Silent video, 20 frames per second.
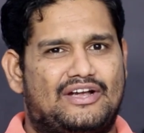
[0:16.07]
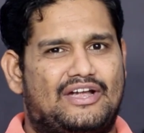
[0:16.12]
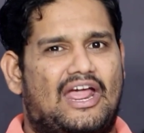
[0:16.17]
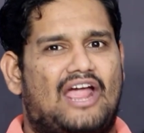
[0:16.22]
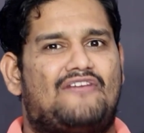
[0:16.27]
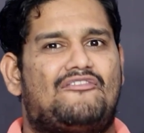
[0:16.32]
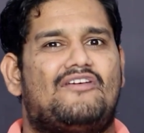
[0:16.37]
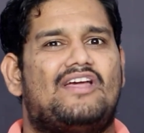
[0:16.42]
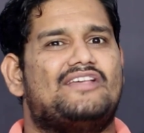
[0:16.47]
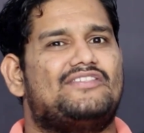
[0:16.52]

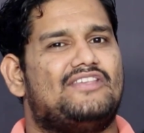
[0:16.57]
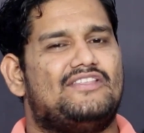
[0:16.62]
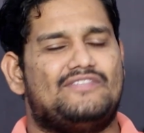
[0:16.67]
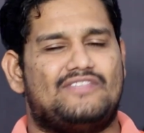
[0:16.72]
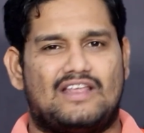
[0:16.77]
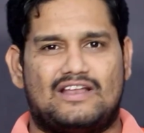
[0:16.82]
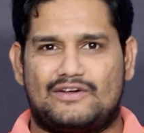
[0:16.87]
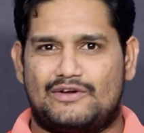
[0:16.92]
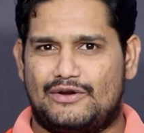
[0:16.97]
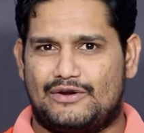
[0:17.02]
టెక్ ఫ్యాక్స్ అండ్
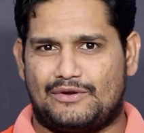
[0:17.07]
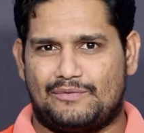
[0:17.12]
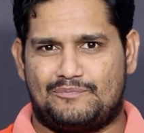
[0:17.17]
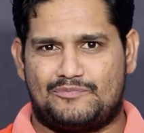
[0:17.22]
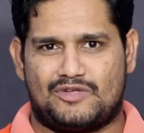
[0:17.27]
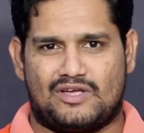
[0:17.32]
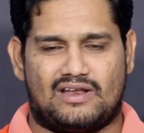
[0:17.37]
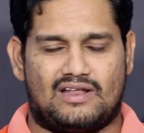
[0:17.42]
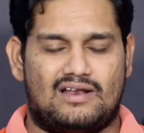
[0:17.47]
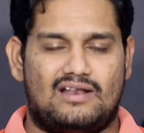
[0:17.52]
తెలుగు యూట్యూబ్
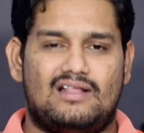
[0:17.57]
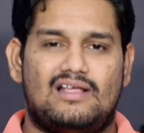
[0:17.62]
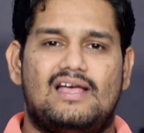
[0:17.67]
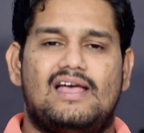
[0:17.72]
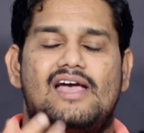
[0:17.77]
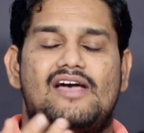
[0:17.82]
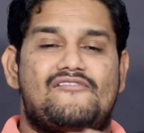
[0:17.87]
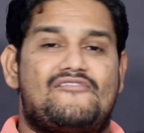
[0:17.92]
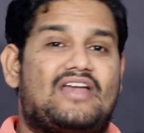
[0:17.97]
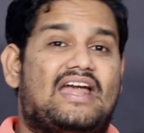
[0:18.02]
ఛానల్
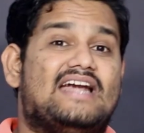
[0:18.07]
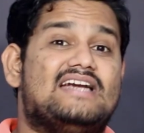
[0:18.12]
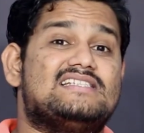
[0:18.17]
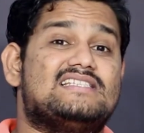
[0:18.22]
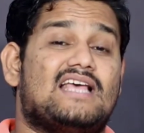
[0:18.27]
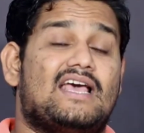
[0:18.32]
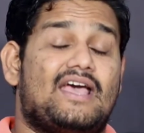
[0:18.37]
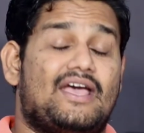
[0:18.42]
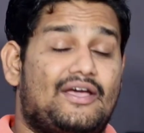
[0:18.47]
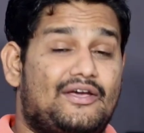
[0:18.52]

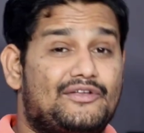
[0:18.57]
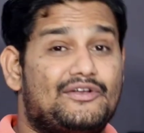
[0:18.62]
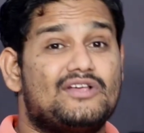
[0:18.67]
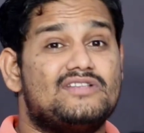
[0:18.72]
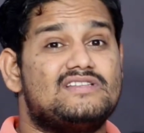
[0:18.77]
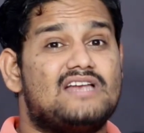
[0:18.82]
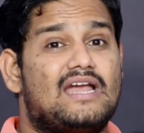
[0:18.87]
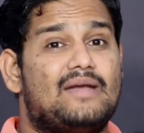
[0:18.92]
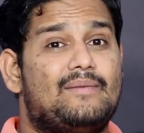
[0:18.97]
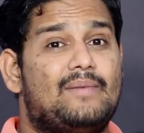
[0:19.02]
ఫ్రెండ్స్
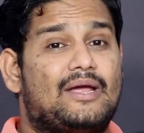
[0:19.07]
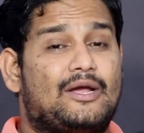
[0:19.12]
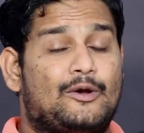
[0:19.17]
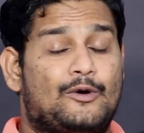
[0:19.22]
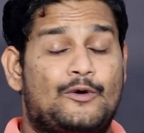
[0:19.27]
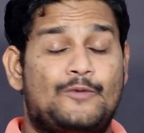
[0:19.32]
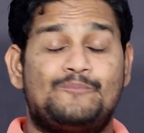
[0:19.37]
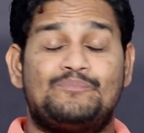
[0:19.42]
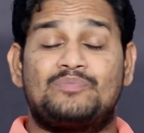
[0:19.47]
ఈరోజు నేను మీకు